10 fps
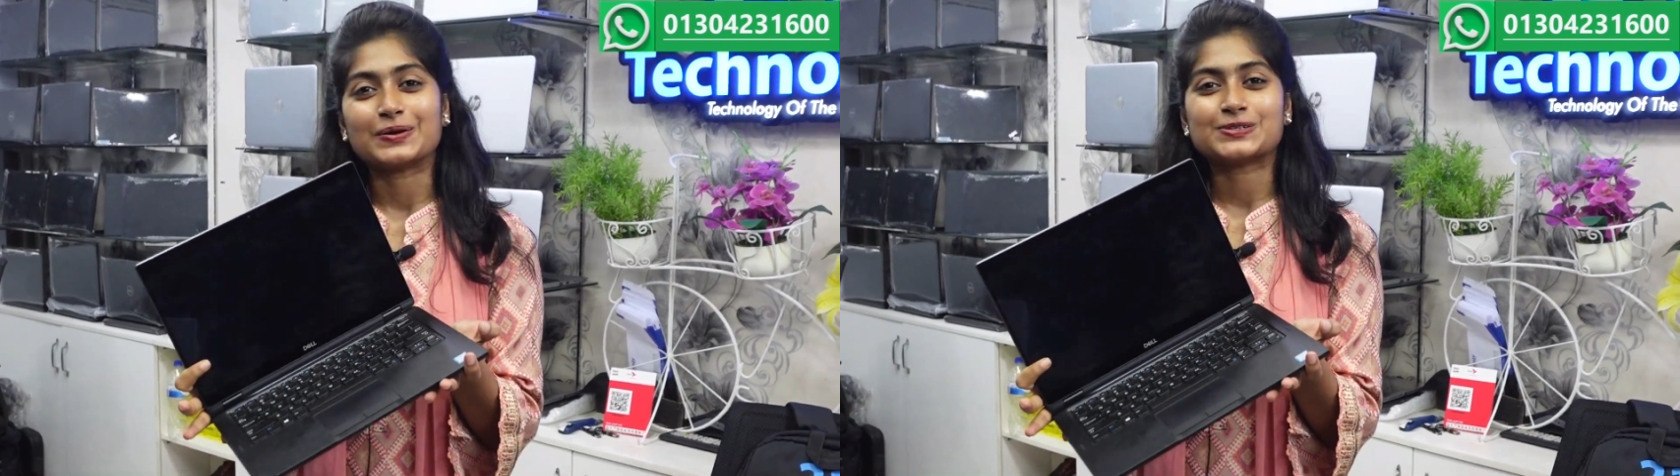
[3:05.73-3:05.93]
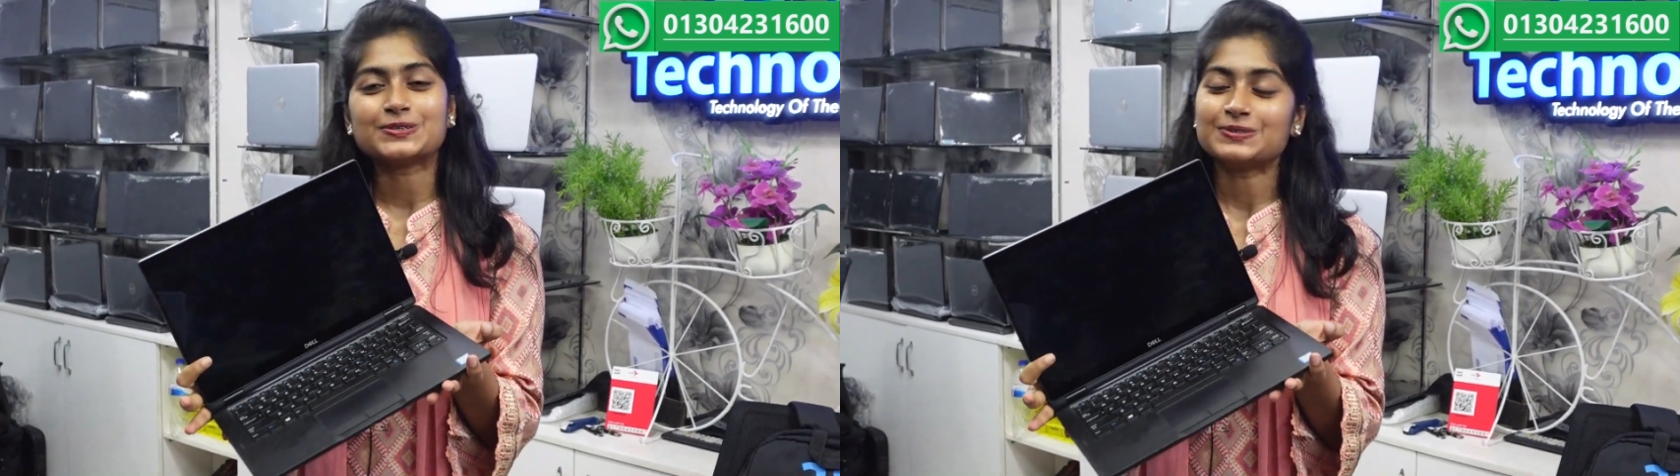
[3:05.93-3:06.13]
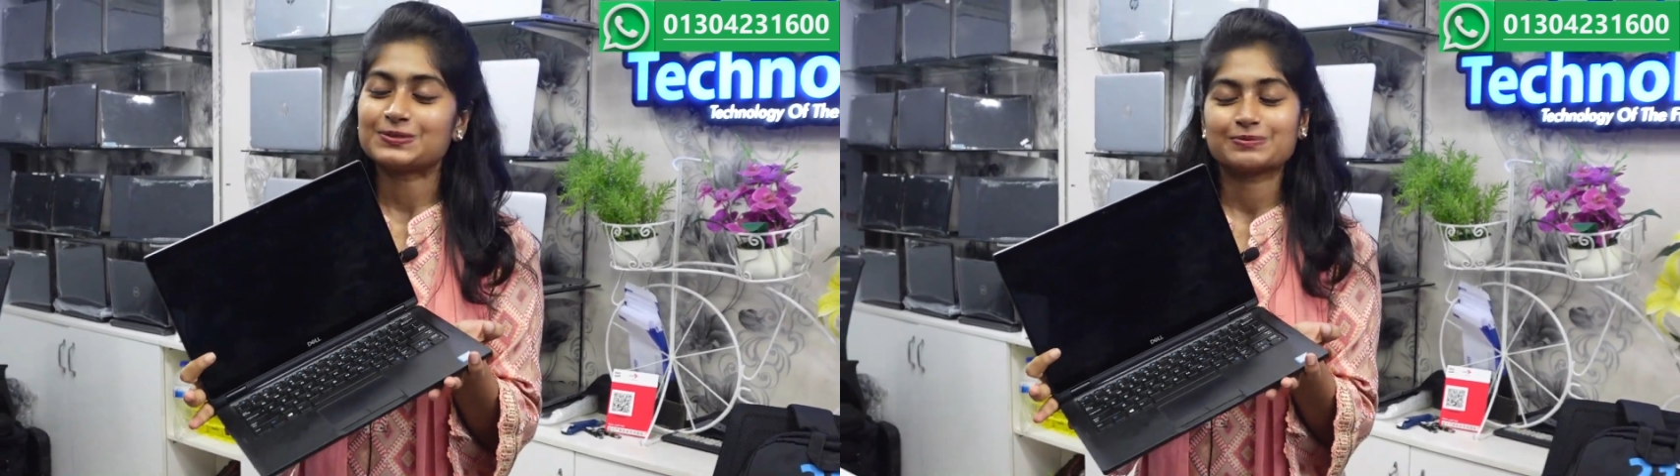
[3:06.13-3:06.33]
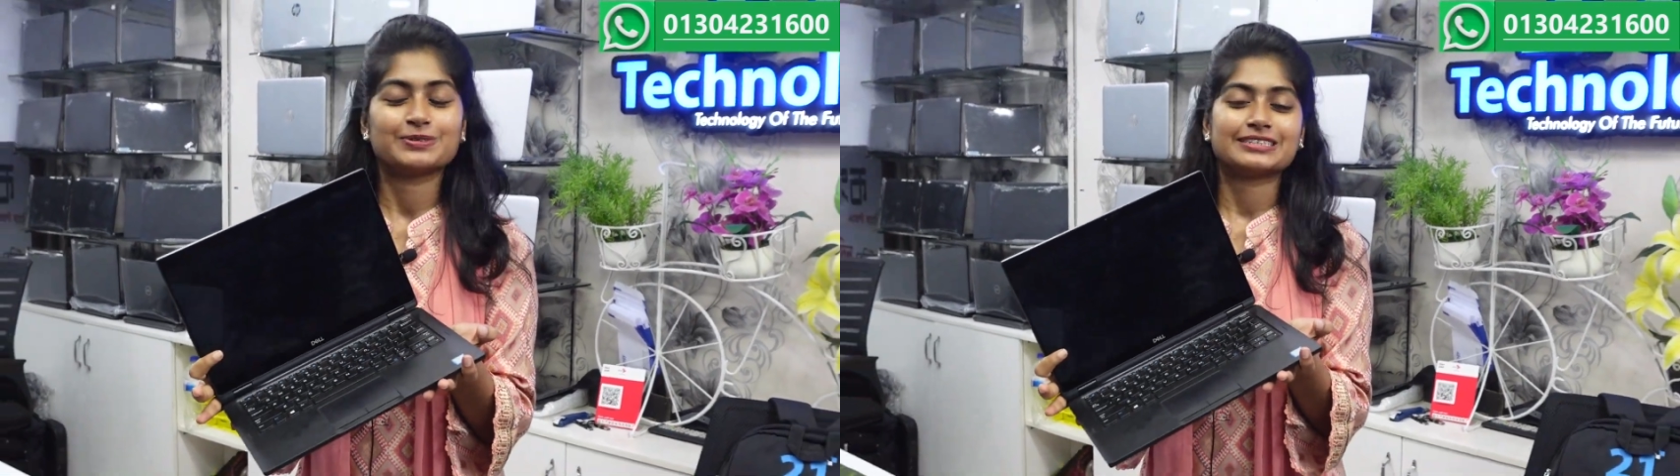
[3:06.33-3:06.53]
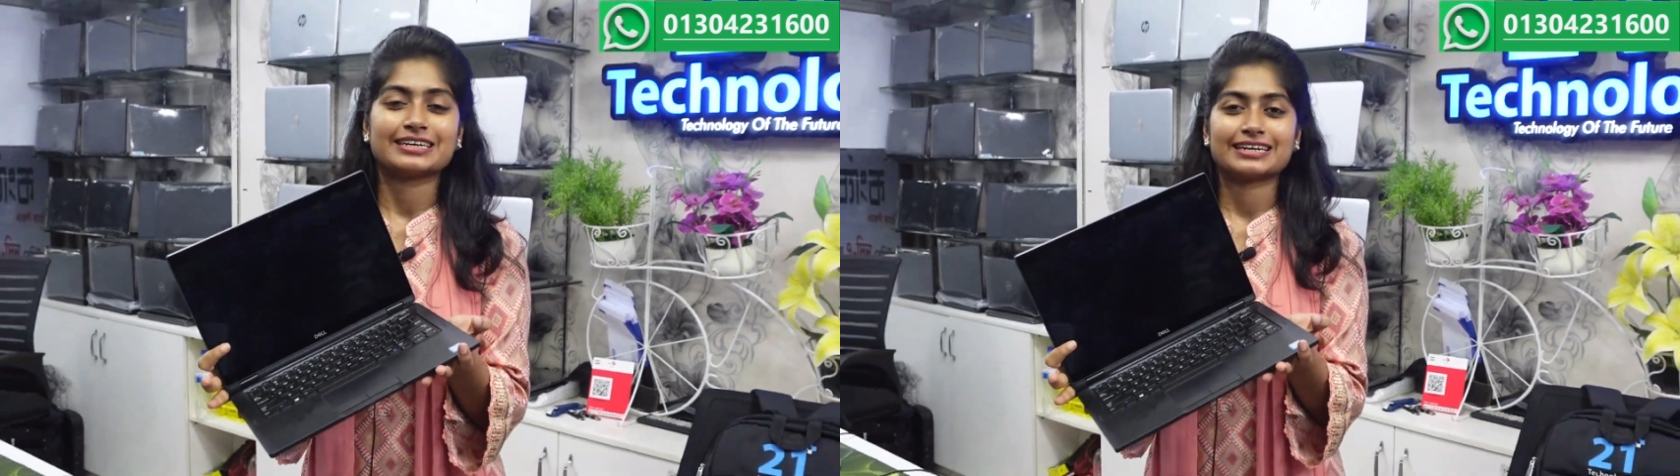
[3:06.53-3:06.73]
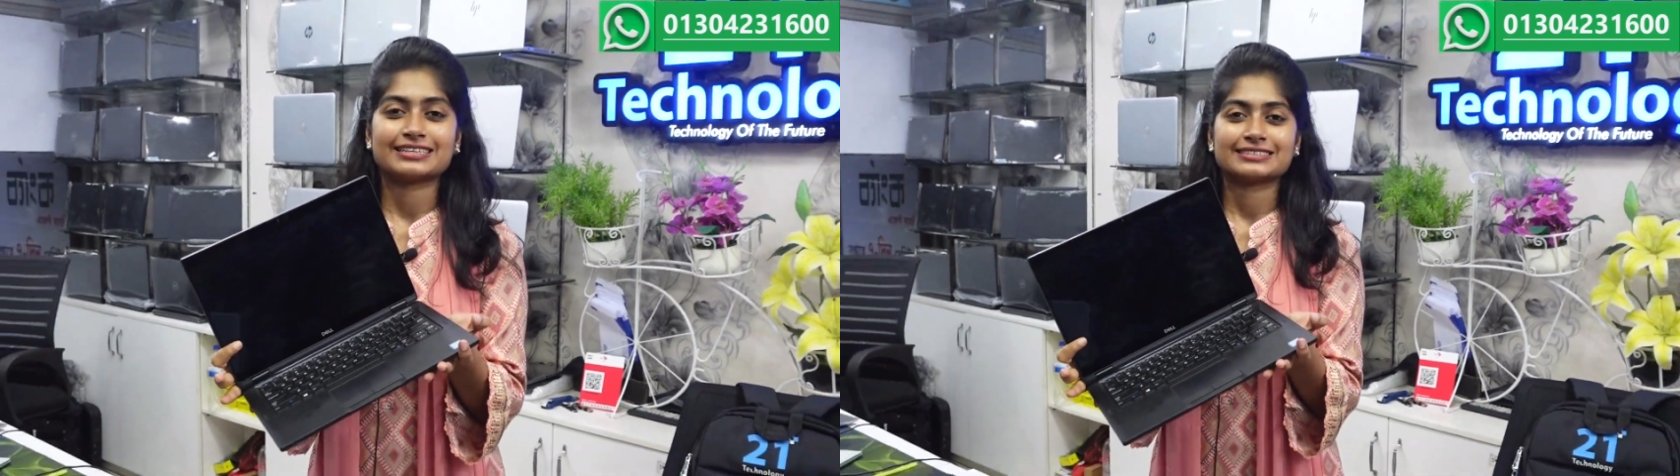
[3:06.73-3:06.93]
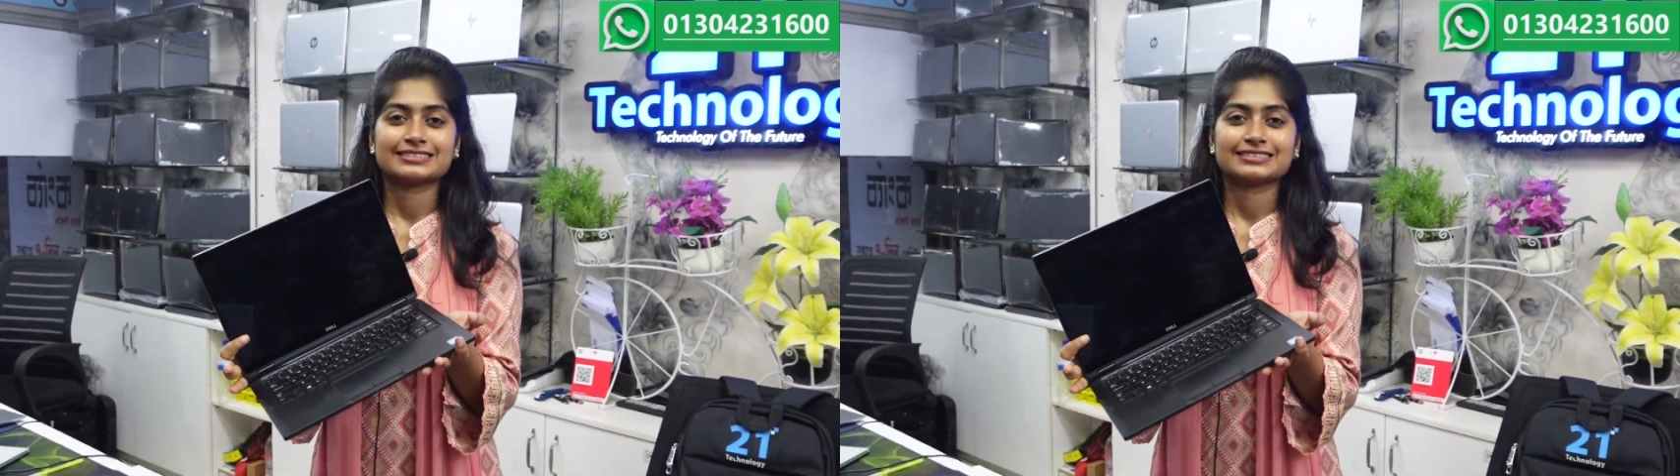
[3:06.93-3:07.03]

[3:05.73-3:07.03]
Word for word: নয়শো নব্বই টাকায়